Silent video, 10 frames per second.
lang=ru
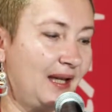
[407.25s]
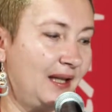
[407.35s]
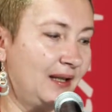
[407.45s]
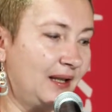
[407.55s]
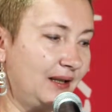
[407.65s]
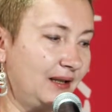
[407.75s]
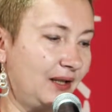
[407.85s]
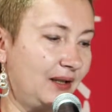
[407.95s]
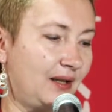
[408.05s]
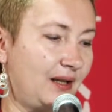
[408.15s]
Итак,
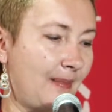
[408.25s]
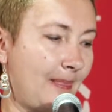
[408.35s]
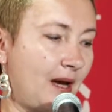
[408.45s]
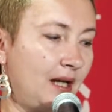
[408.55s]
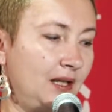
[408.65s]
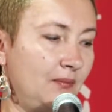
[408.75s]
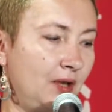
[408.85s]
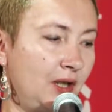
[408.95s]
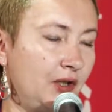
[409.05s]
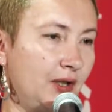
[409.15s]
один
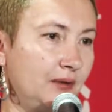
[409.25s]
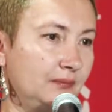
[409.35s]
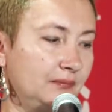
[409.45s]
мальчик,